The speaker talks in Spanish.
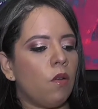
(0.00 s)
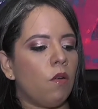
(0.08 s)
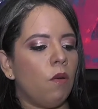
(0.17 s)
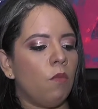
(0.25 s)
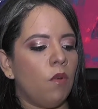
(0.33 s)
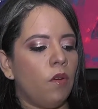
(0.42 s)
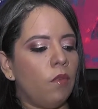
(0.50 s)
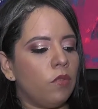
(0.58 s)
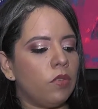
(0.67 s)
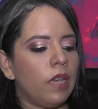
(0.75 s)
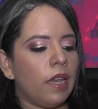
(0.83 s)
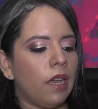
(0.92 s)
como
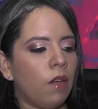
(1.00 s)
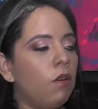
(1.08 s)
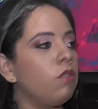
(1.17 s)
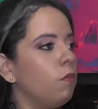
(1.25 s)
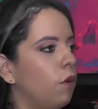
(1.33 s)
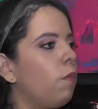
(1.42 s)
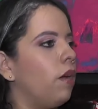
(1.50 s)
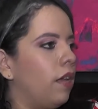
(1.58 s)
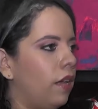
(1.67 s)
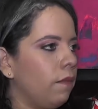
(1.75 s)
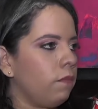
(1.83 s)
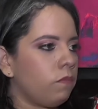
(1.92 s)
llegué cuando me
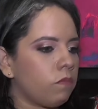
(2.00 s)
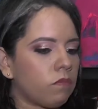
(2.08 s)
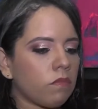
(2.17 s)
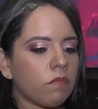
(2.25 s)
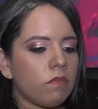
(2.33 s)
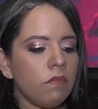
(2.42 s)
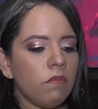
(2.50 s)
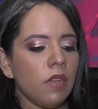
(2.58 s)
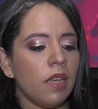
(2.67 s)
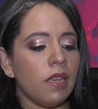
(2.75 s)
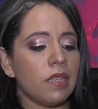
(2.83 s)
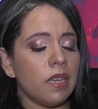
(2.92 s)
operé
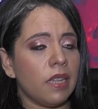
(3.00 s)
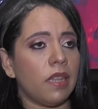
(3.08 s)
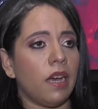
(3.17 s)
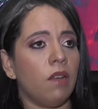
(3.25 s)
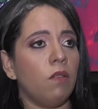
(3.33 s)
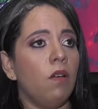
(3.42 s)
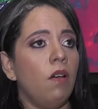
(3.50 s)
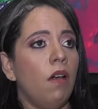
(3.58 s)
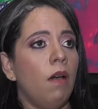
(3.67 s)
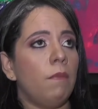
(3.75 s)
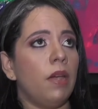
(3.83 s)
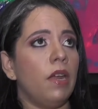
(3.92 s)
en ese estado,
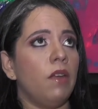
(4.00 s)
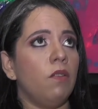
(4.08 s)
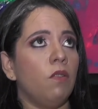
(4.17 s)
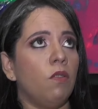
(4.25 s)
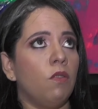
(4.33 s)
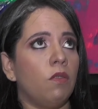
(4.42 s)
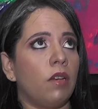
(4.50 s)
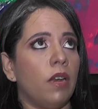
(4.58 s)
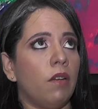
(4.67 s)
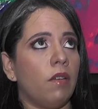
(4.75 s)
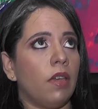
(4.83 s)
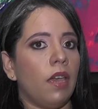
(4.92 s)
pero
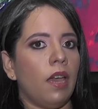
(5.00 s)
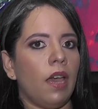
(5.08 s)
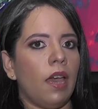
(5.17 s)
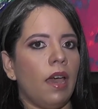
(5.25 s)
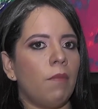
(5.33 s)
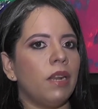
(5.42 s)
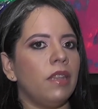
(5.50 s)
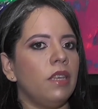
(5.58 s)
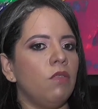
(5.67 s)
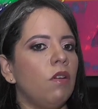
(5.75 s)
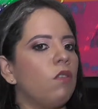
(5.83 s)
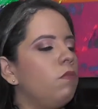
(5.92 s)
creo que he
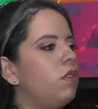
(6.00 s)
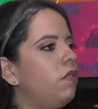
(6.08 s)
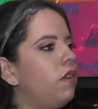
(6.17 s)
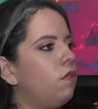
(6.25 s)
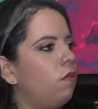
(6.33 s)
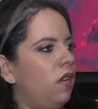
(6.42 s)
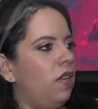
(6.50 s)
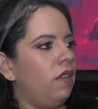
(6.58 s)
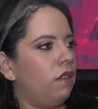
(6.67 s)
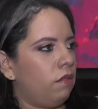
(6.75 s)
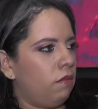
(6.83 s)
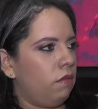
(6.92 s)
aprendido a convivir con
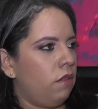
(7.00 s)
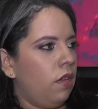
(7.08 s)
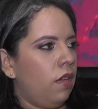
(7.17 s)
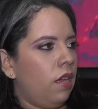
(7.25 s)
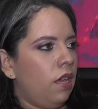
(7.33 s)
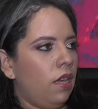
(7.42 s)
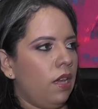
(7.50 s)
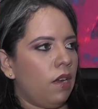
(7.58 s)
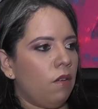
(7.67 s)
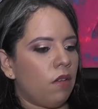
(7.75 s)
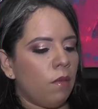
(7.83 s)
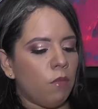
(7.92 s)
ella y
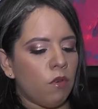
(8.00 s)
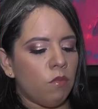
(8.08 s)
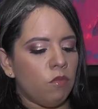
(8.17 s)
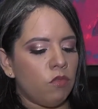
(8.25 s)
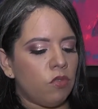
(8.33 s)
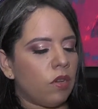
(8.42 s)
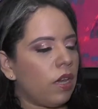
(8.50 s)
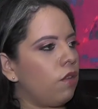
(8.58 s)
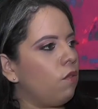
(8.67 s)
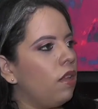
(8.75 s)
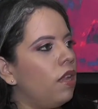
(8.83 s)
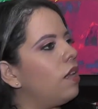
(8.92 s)
creo que por mucho que
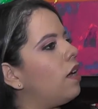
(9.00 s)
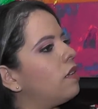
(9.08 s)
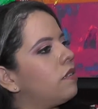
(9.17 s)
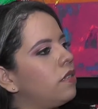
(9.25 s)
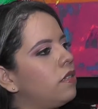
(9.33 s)
yo adelgase